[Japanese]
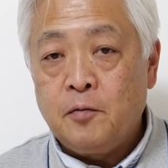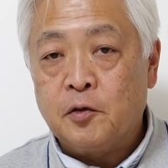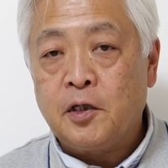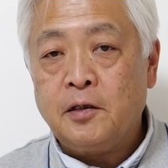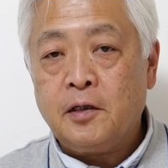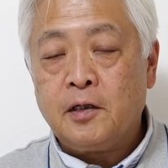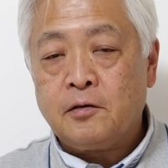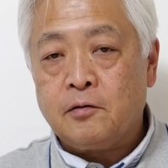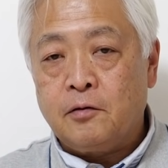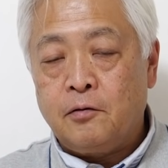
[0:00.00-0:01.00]
もう天然
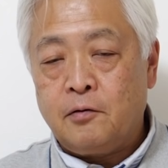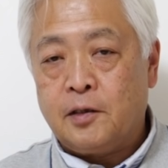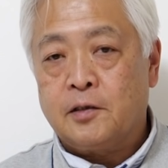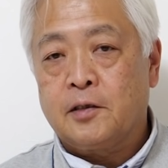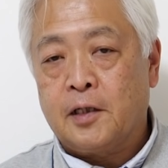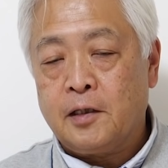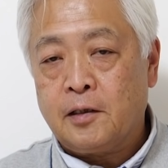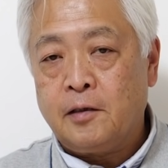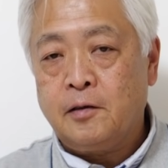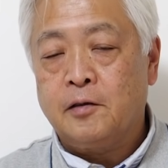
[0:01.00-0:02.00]
ガスの方がですね簡
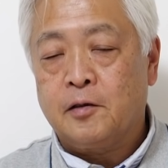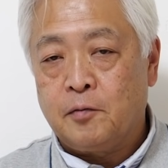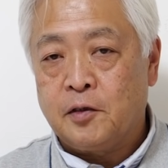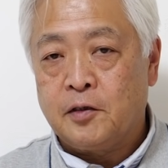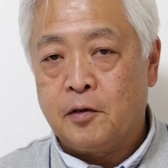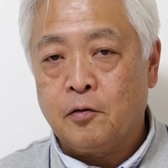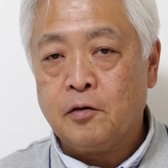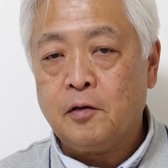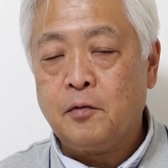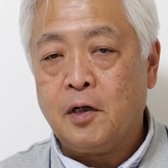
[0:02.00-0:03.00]
単に出てきまして、こ
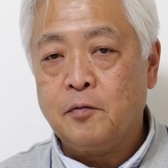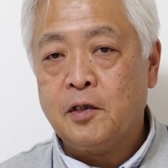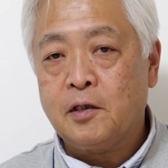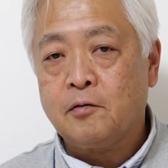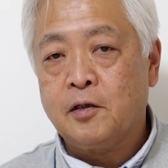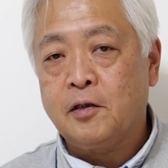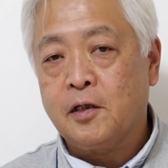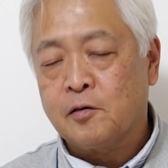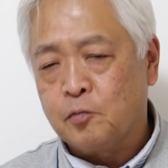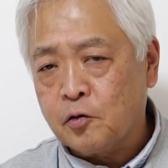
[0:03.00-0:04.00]
れでもうアメリカの天然
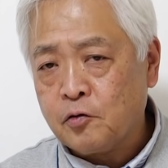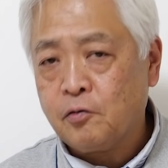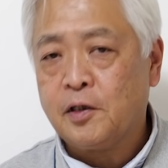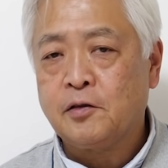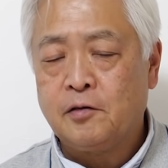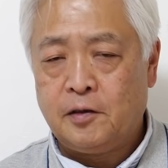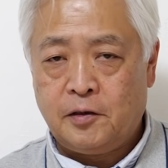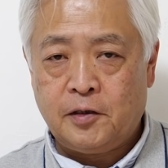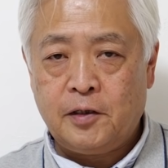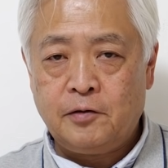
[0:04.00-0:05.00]
ガスものすごく安くなっ
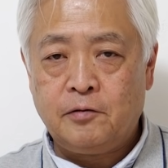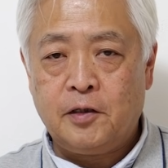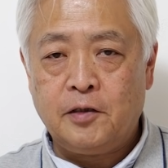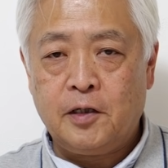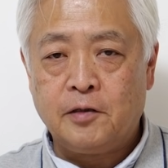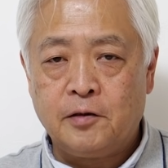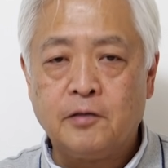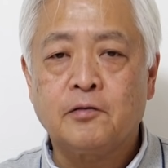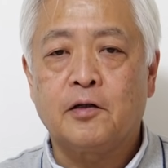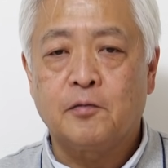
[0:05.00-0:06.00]
て世界中天然ガス
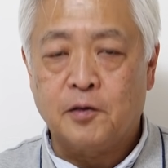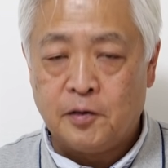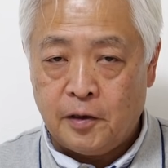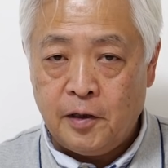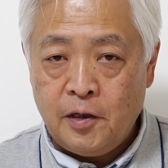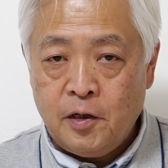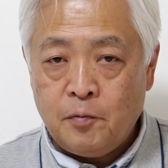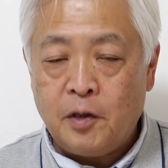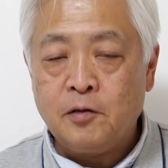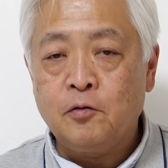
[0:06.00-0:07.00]
安くなりまして、
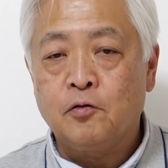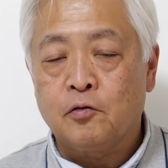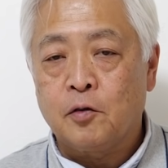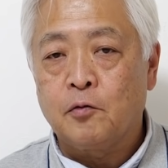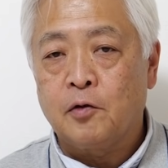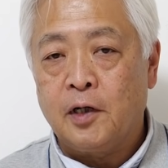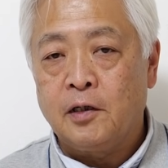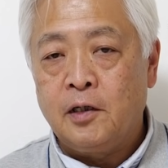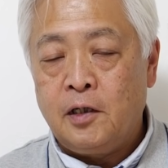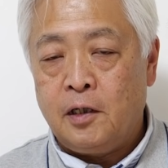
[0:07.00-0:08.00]
まあ日本にとってもこれ
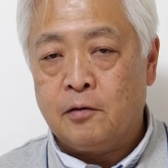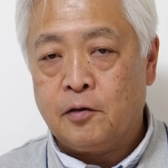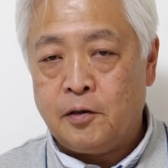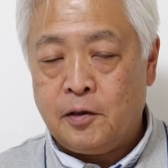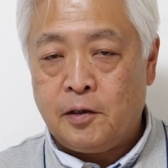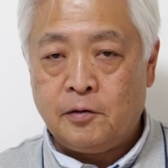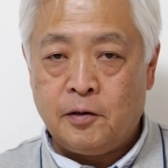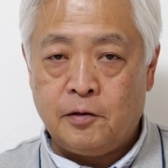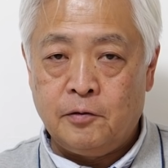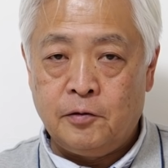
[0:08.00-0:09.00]
は天然ガス
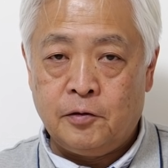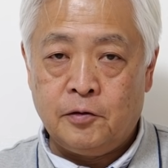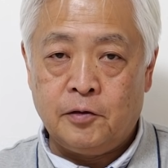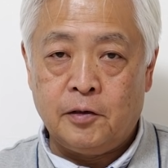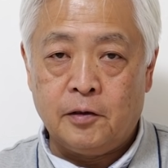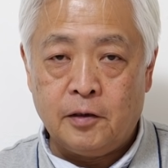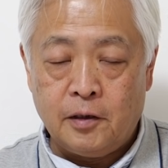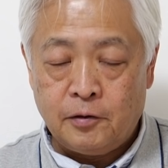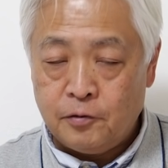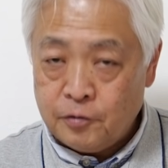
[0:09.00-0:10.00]
石油輸出して
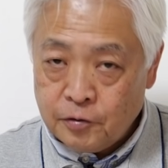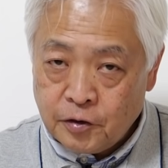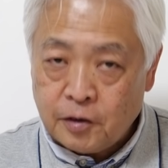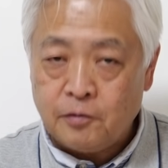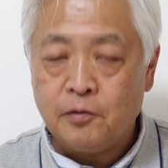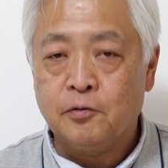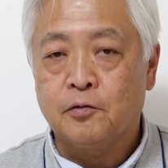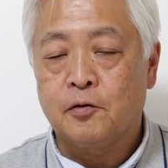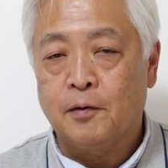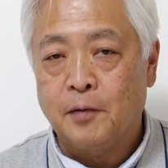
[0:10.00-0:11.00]
輸入してる日本に
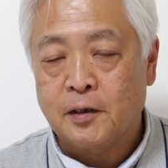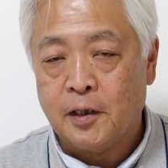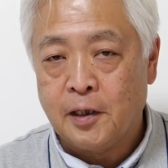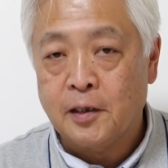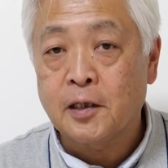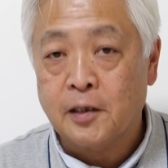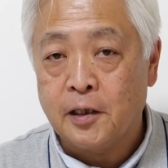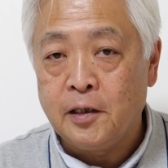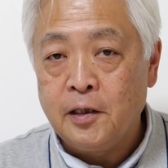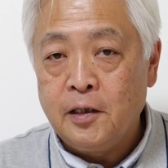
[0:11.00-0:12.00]
とってはまあ大変ありがた
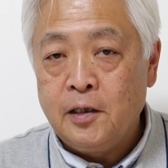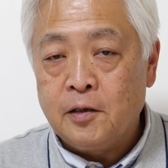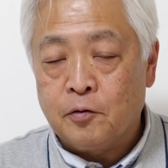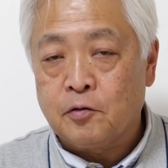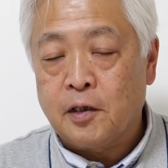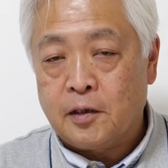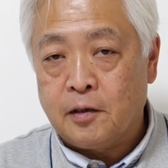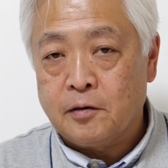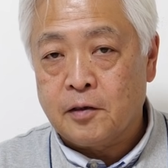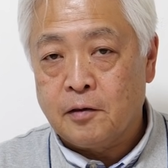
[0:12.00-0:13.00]
いことだっ
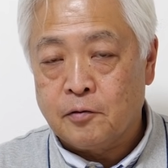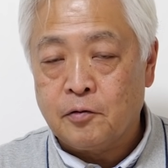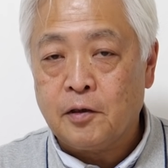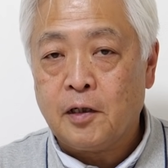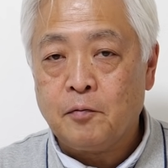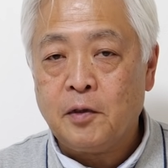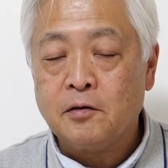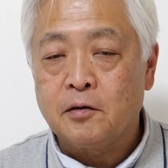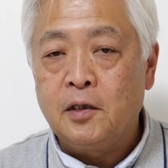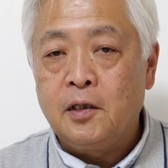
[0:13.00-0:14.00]
たんですけど、それからま
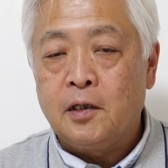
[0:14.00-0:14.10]
ず